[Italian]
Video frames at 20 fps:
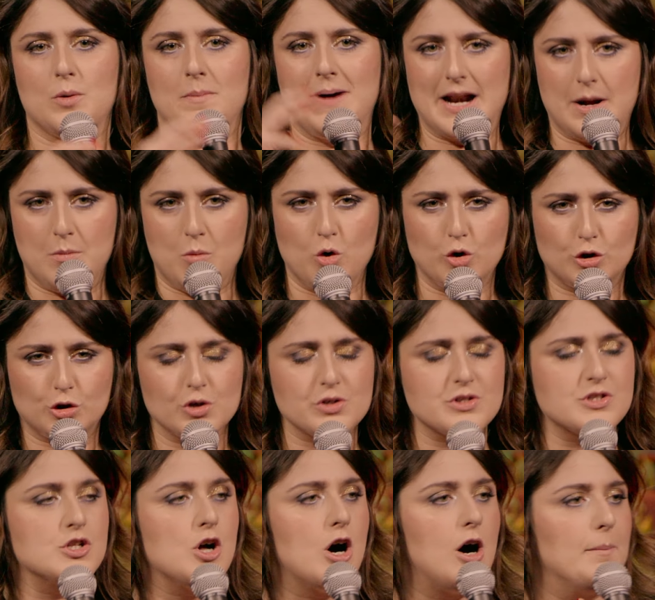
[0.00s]
romana molto
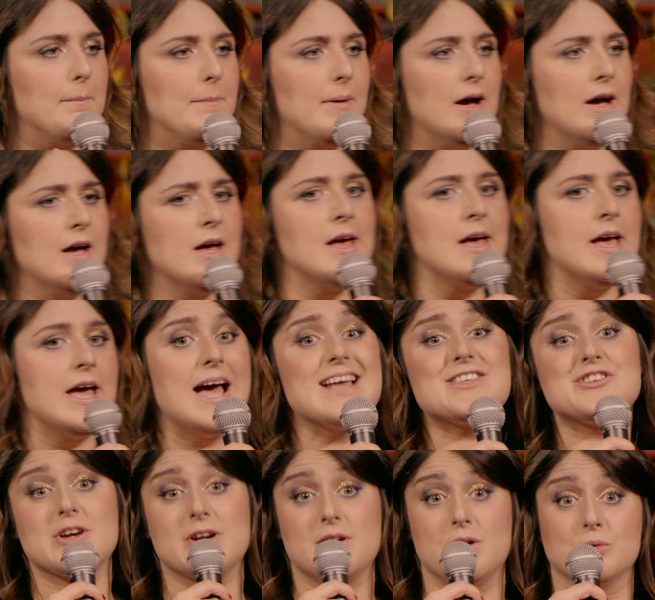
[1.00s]
snob e
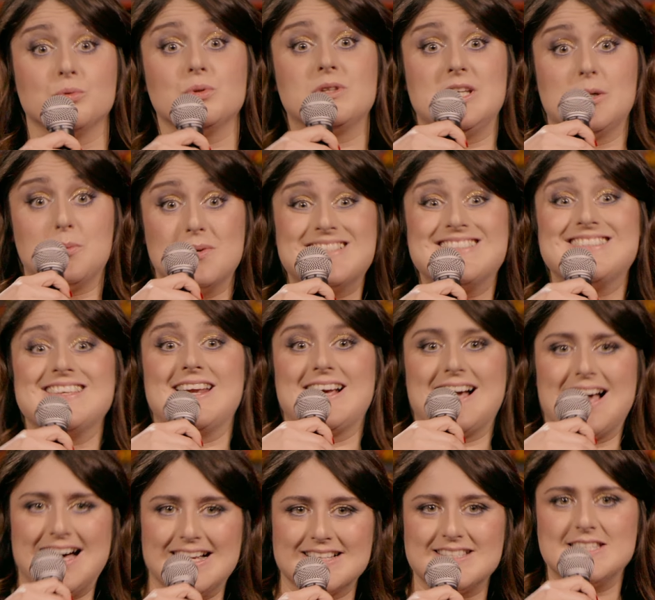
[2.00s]
c'erano tutti questi
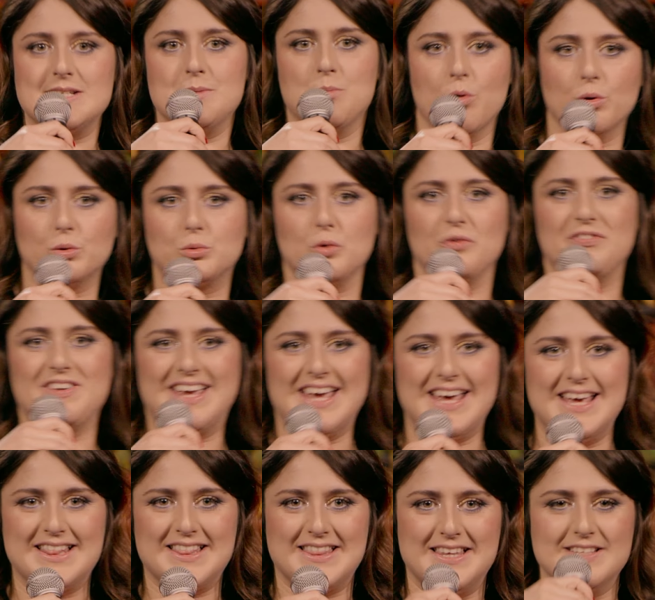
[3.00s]
ragazzi molto
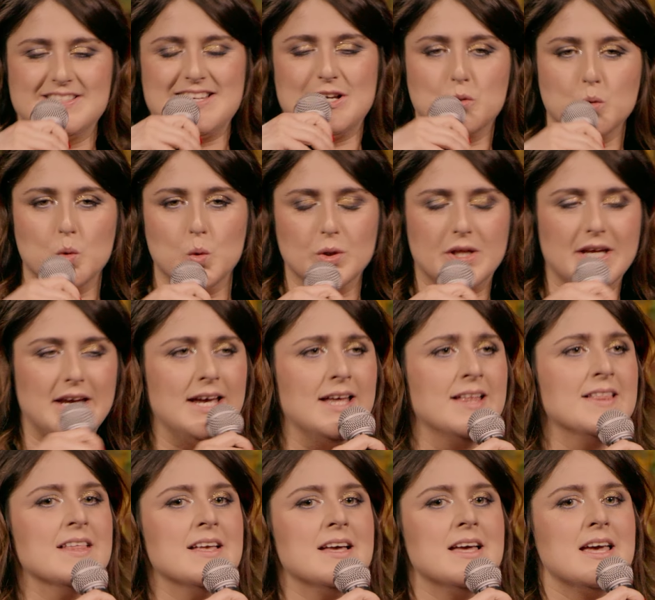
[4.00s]
fighetti
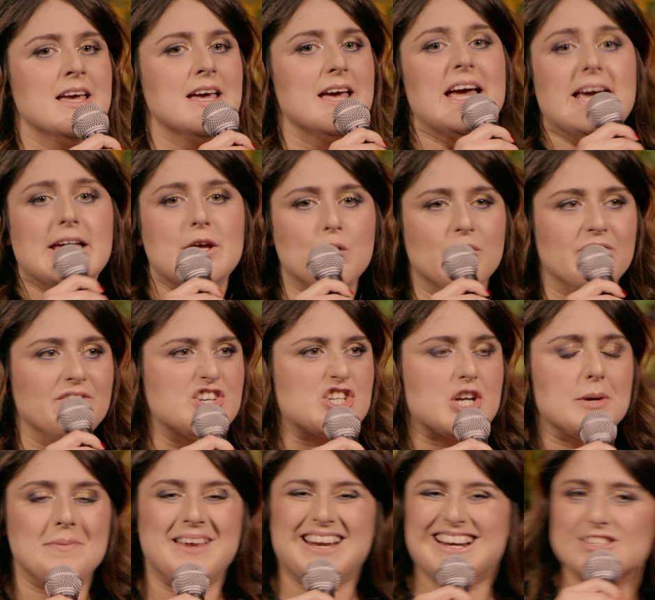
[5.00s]
seduti e io invece mi